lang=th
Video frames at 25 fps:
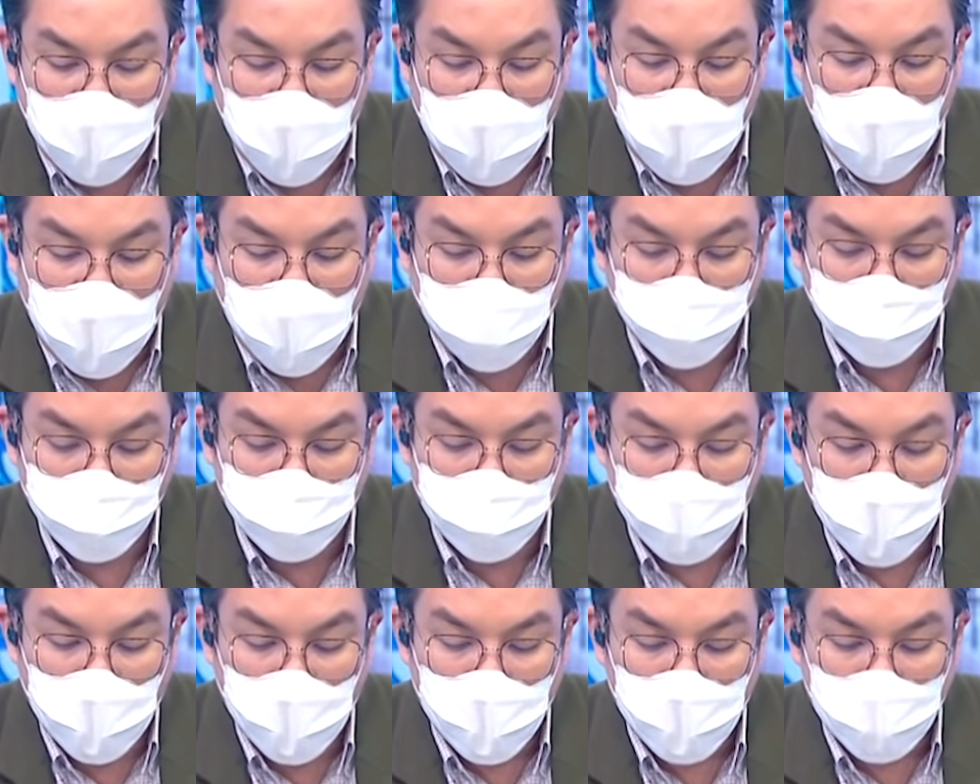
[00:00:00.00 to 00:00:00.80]

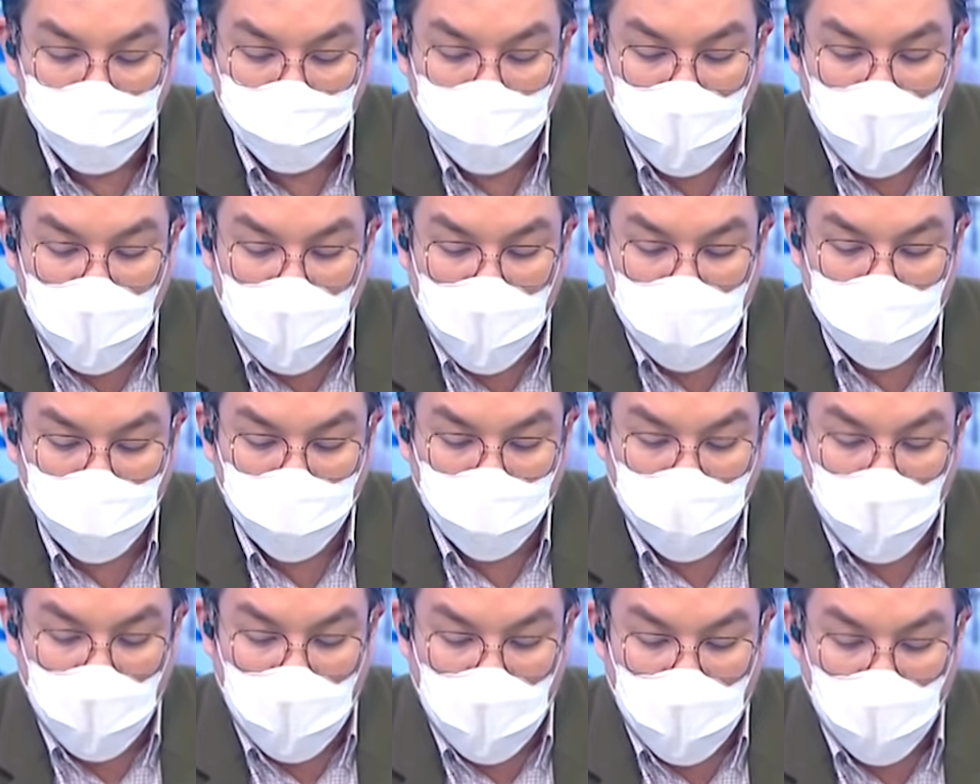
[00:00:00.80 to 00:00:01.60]
น้ำมาก
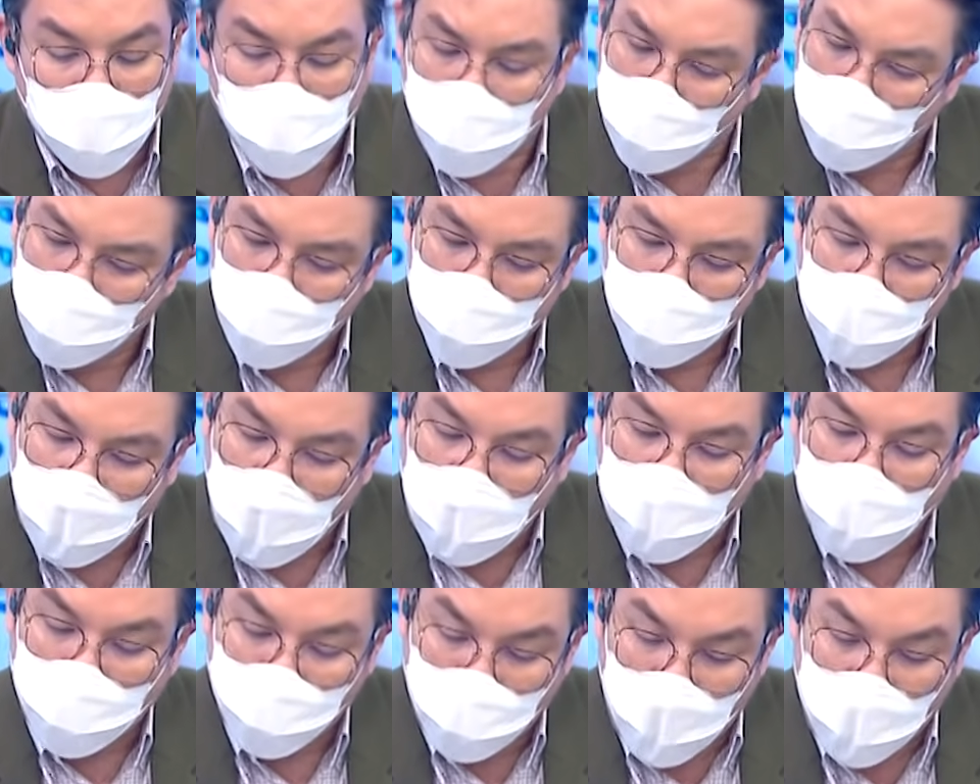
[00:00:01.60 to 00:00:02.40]
กว่า
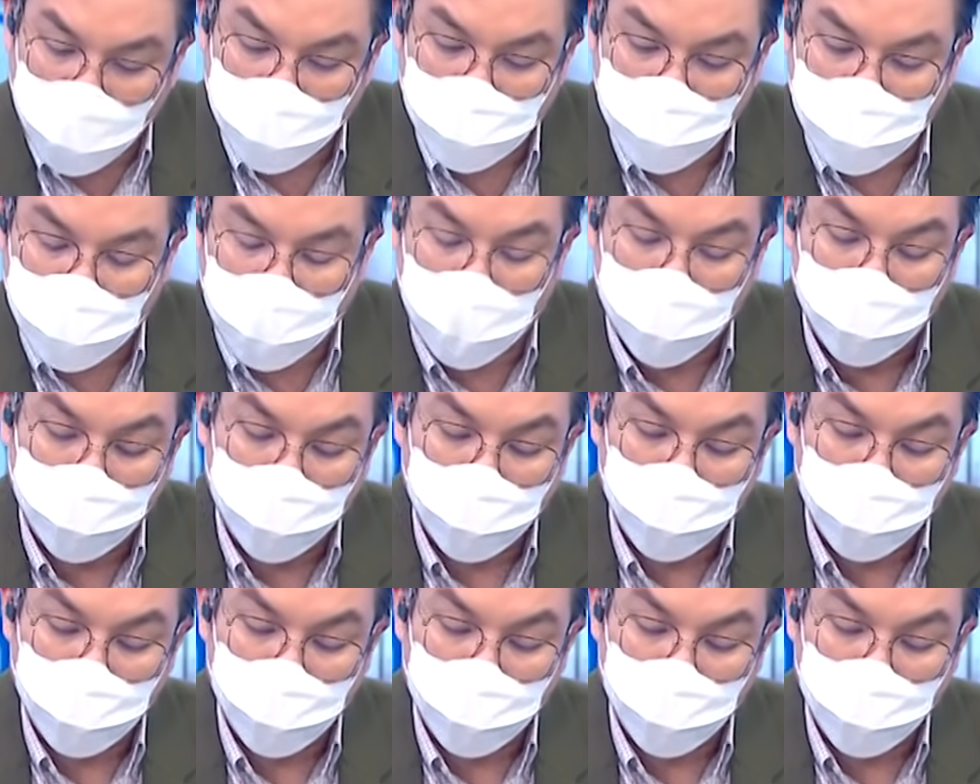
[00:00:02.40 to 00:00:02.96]
ค่าน้ำมันสิ